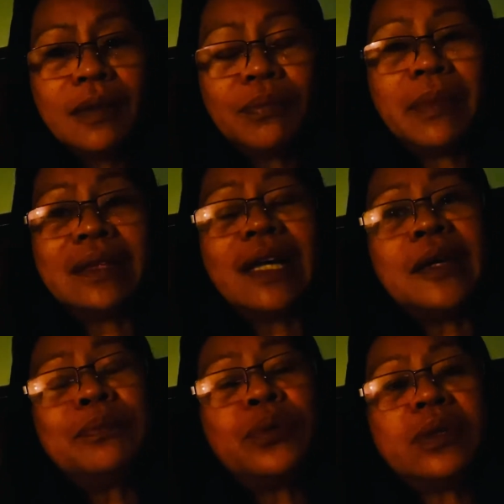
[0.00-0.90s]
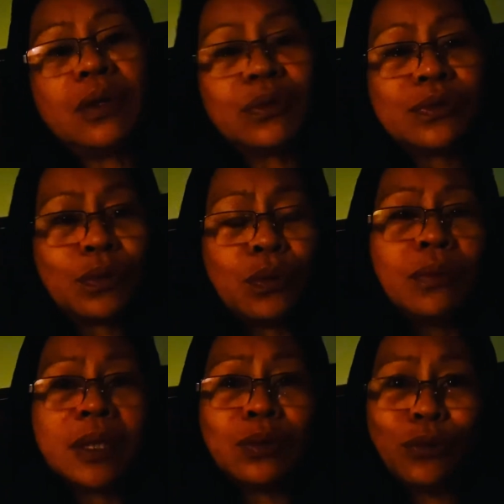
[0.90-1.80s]
may time po na gusto kong
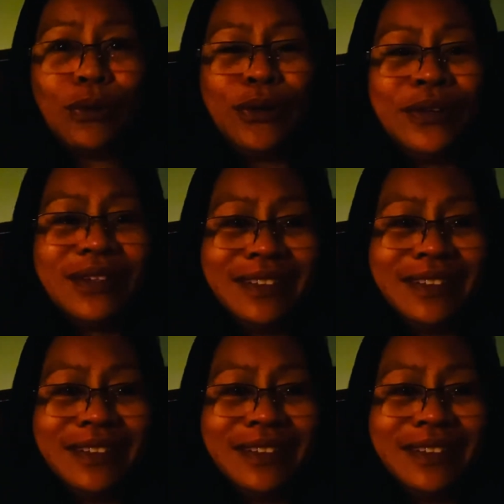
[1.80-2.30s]
matulog.